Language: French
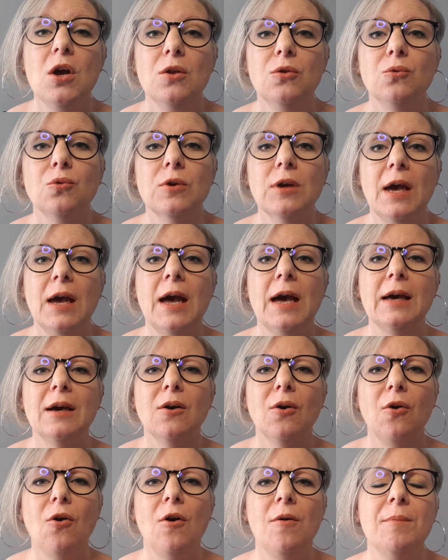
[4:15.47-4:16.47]
Donc, un
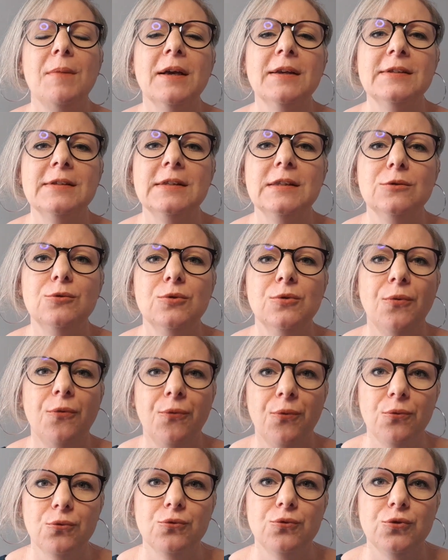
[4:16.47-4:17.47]
grand merci du
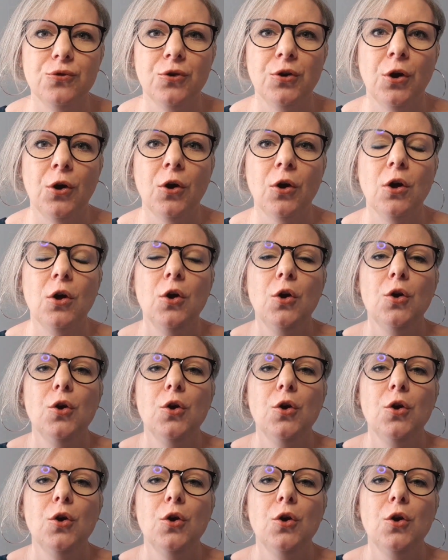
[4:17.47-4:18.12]
fond du cœur.